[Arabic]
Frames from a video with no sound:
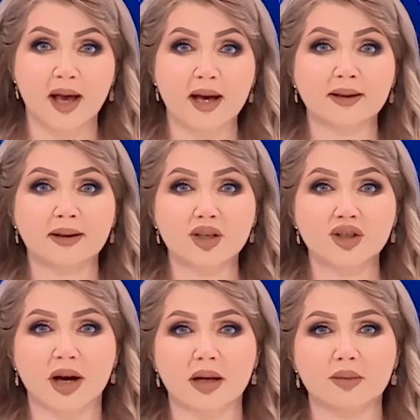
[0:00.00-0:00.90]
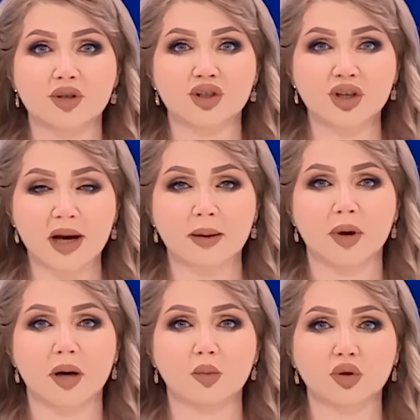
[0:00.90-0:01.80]
أن تجعل من
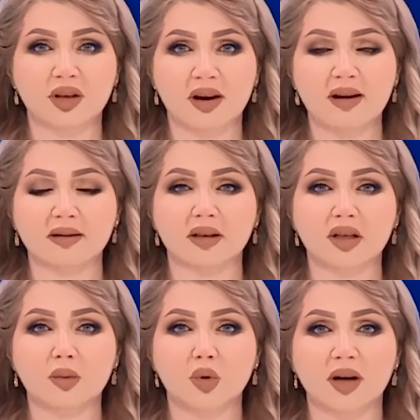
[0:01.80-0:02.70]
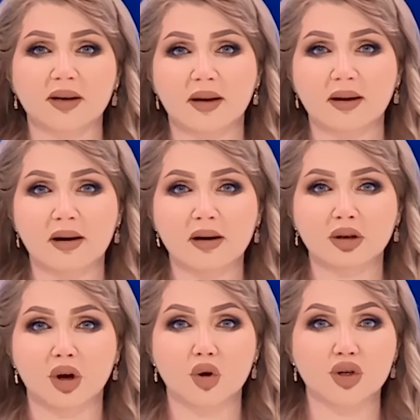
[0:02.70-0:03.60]
شعبها متعاطي للمخدرات
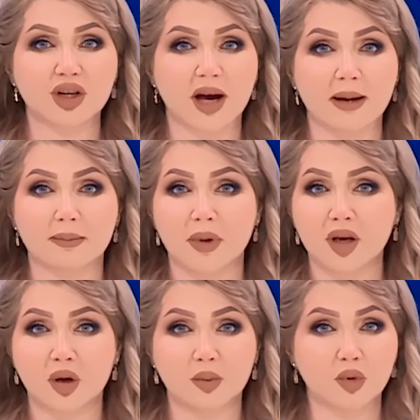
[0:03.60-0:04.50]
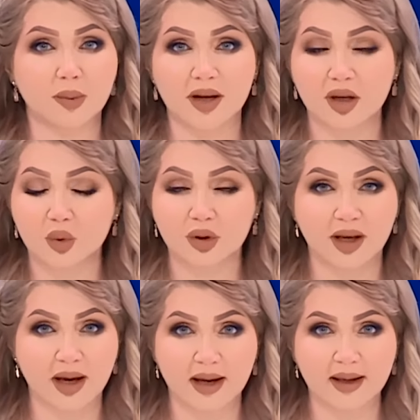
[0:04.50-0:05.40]
وشعب ما يهمه بلده
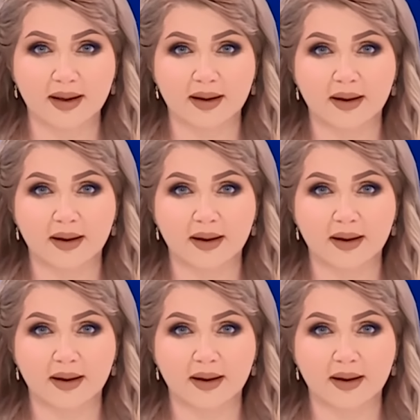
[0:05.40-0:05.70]
نهائياً